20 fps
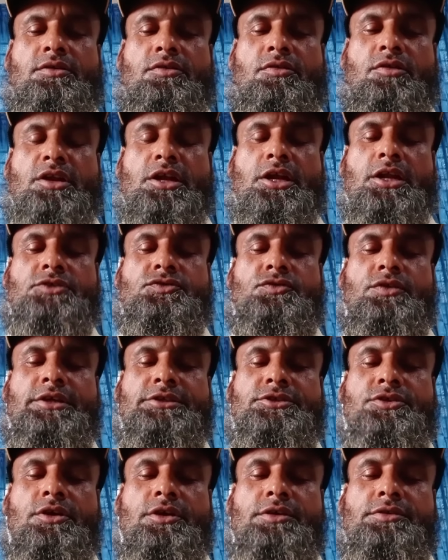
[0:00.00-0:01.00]

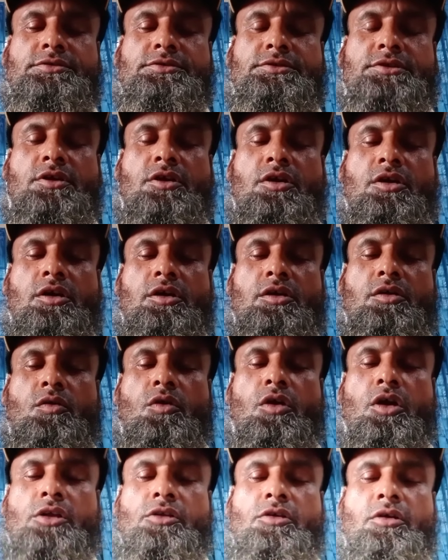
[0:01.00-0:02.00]
কনগ্রাচুলেশনস
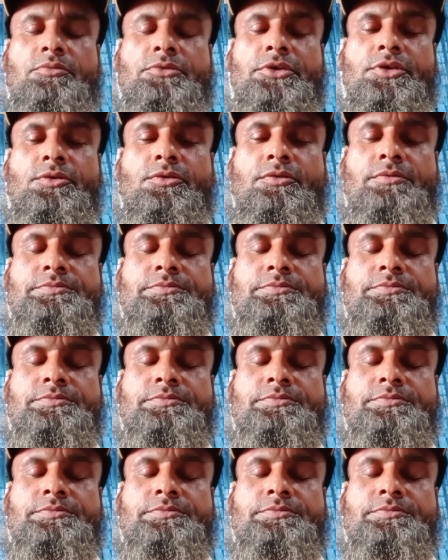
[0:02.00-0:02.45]
অল অফ ইউ